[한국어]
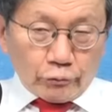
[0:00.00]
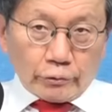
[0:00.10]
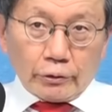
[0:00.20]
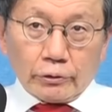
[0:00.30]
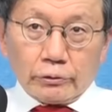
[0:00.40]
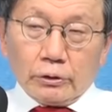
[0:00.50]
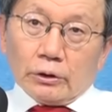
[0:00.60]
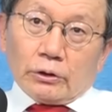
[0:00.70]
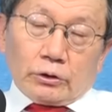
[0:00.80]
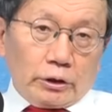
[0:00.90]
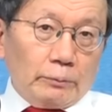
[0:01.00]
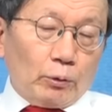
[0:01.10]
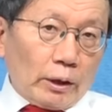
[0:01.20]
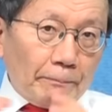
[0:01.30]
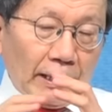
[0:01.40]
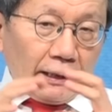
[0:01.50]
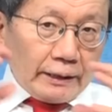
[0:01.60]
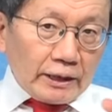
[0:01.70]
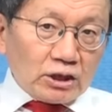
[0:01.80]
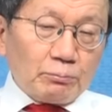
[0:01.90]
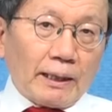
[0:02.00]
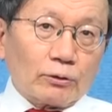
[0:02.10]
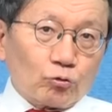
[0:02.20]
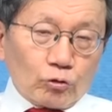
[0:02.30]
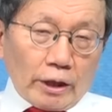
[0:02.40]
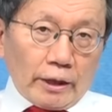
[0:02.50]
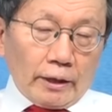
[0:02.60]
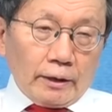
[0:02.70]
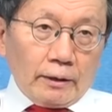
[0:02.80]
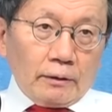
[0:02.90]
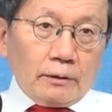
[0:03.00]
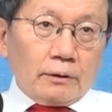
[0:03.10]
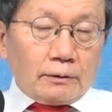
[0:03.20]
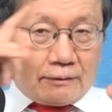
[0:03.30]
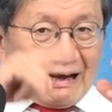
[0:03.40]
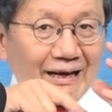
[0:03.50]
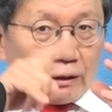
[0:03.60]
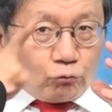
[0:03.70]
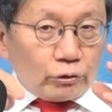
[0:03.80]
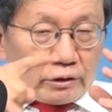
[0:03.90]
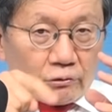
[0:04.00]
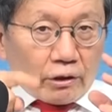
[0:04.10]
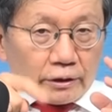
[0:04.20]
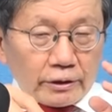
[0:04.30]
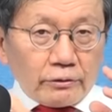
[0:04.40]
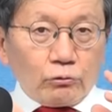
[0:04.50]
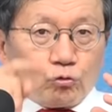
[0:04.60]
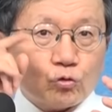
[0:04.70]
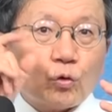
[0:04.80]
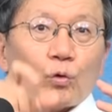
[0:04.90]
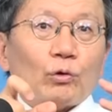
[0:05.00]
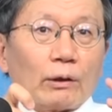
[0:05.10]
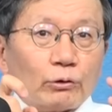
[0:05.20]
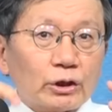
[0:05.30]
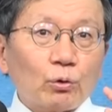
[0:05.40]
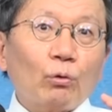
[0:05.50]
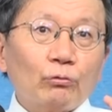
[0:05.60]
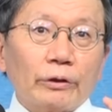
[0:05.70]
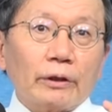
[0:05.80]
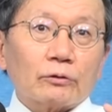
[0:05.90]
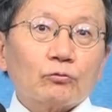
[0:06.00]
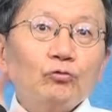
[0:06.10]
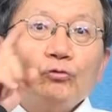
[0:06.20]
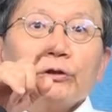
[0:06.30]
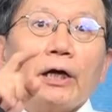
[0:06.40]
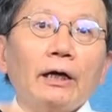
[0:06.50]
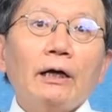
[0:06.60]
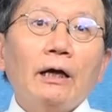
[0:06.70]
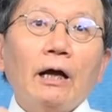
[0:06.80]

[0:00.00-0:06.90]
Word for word: 읽어요. 일본의 8개 지방 중에 나라국이 들어간 데는 주곡구하고 시곡구예요. 둘 다